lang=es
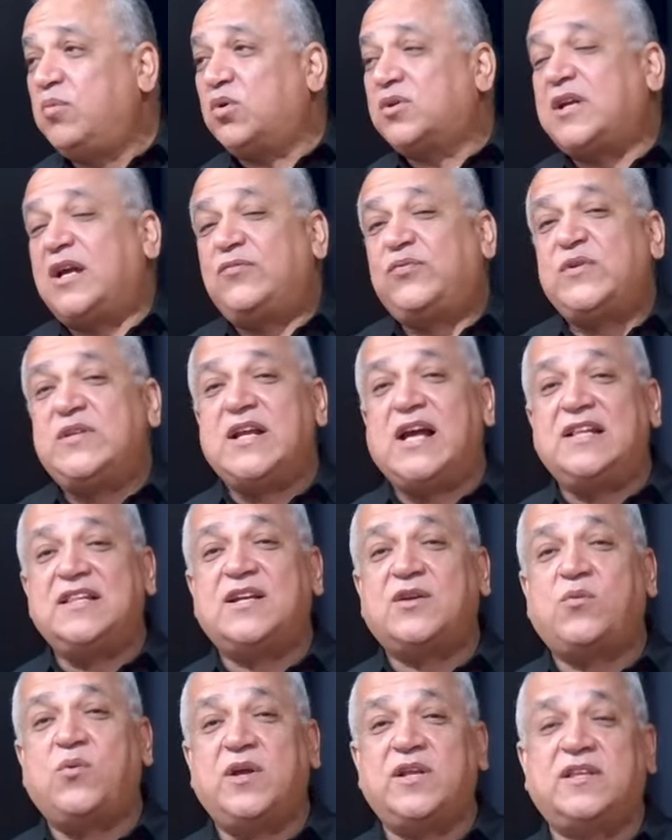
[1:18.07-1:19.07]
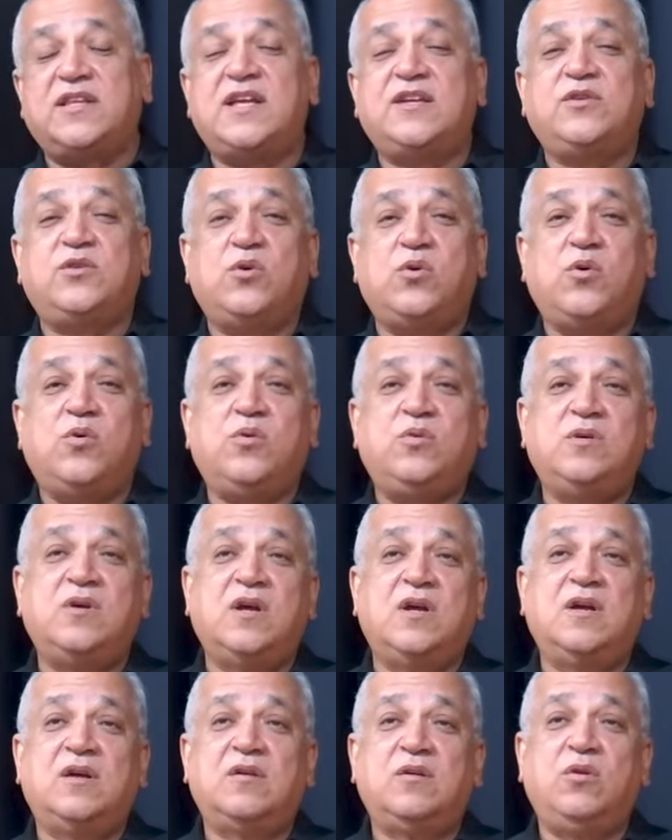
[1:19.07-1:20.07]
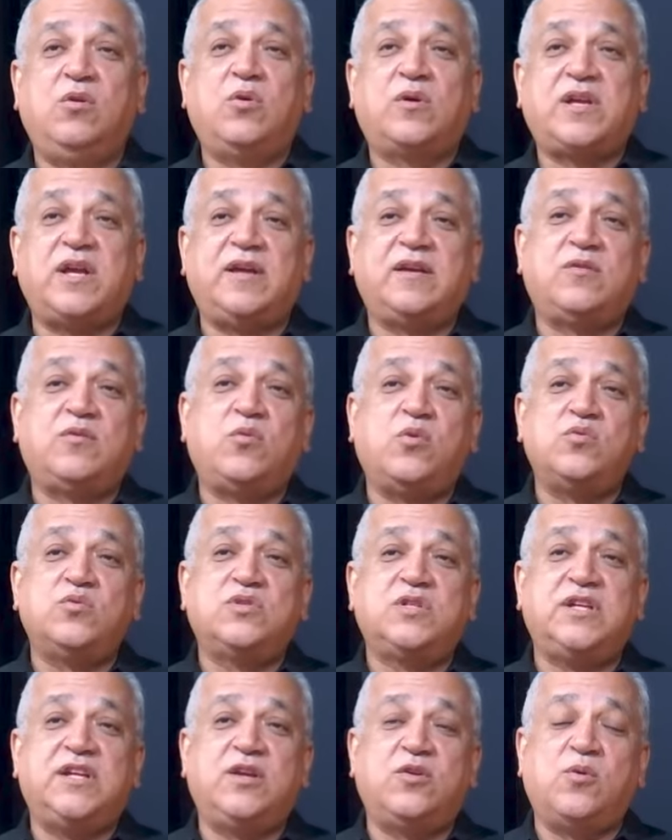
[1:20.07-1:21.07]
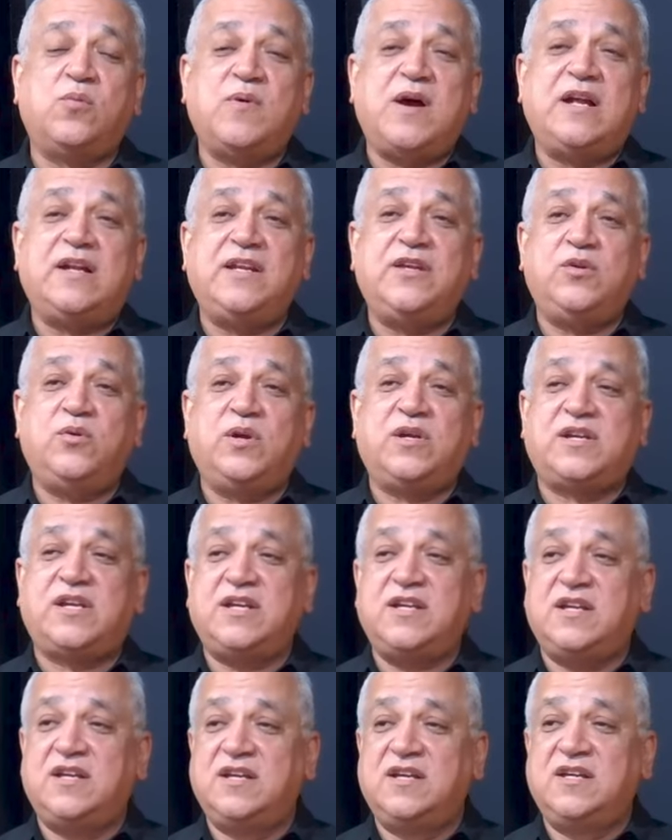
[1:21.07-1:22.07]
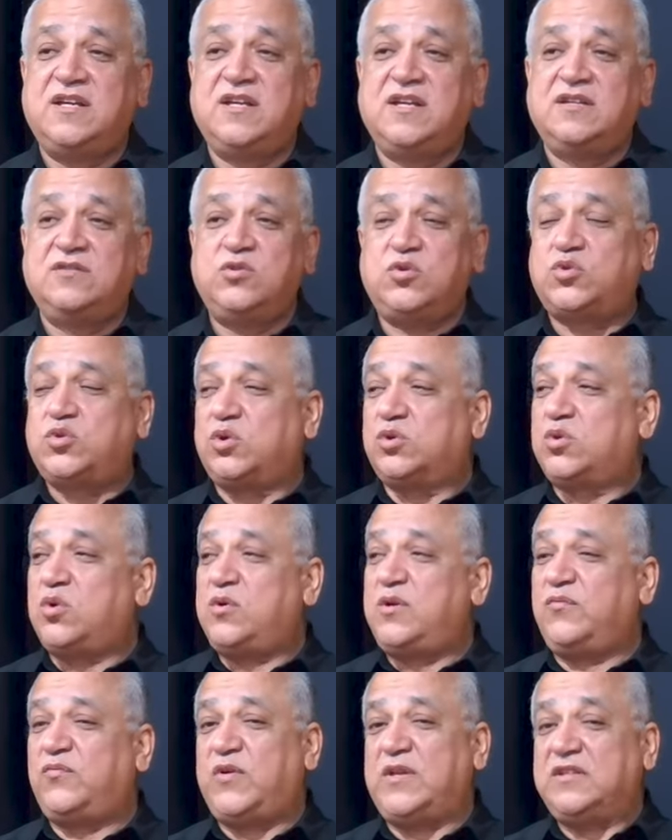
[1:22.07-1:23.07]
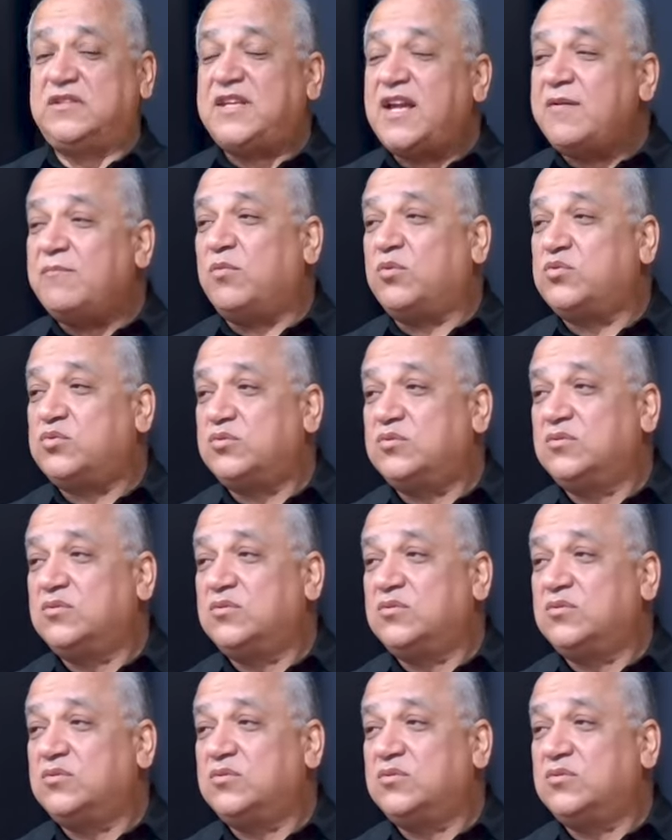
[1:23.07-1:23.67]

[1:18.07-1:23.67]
Porque al final de cuentas yo lo que considero válido es que nosotros enfrentemos